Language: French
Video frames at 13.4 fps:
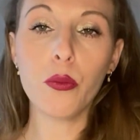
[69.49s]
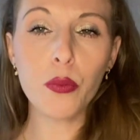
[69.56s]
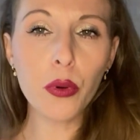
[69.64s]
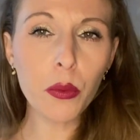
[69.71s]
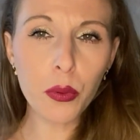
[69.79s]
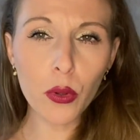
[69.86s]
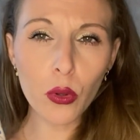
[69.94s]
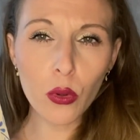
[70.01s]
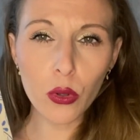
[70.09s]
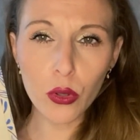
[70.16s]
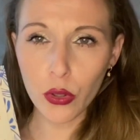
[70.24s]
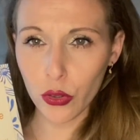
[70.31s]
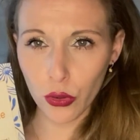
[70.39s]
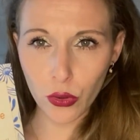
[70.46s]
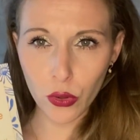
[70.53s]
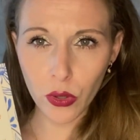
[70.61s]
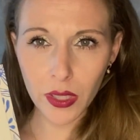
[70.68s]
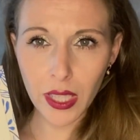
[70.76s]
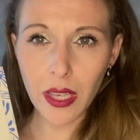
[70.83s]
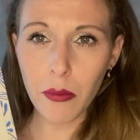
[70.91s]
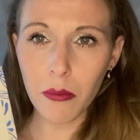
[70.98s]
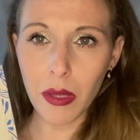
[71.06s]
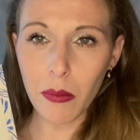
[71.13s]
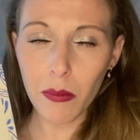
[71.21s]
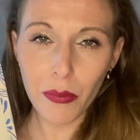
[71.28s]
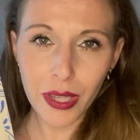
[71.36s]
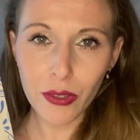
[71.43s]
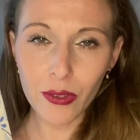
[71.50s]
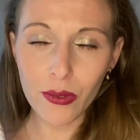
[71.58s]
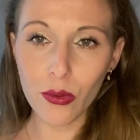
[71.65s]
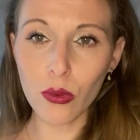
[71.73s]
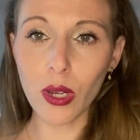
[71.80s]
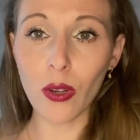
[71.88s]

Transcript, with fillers: Popolo que je ne connais mais pas du tout.